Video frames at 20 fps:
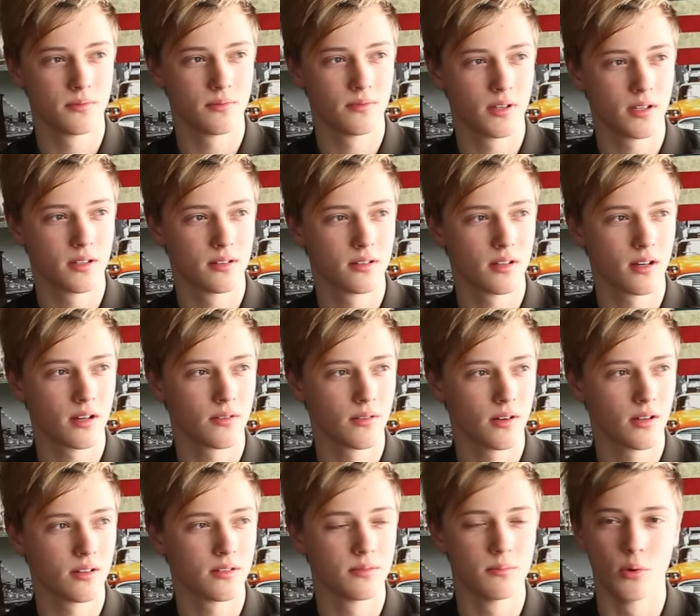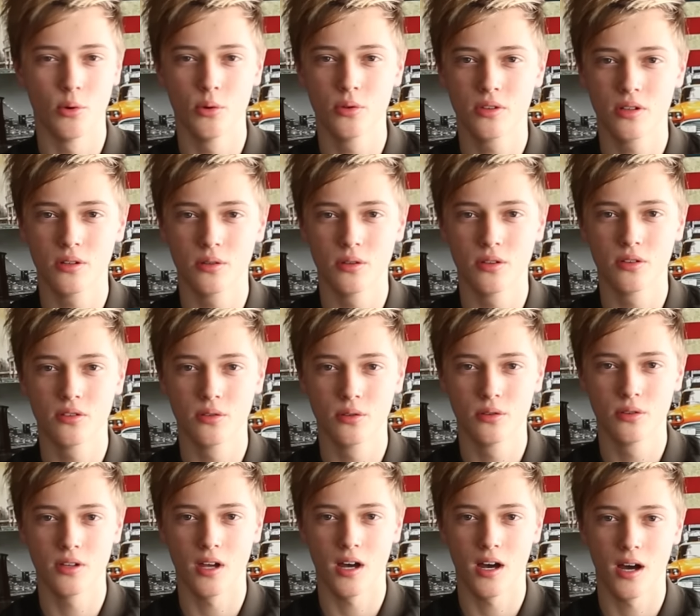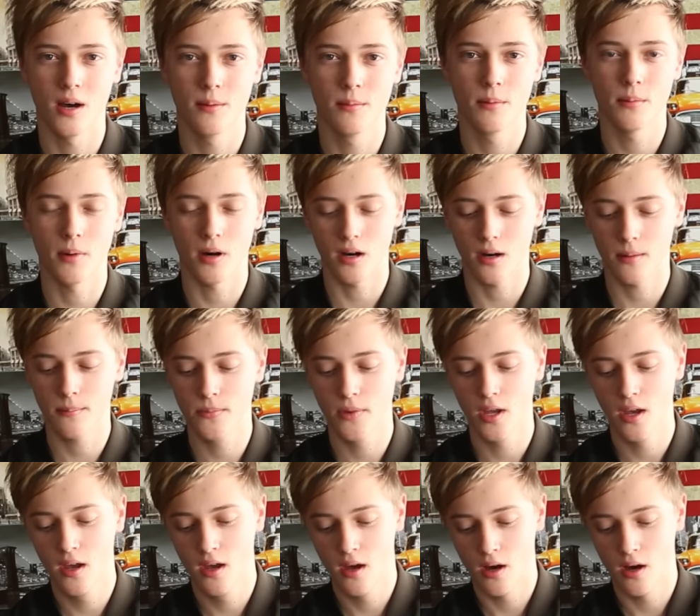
welchen Tag war das, Montag oder so, daheim am Abend,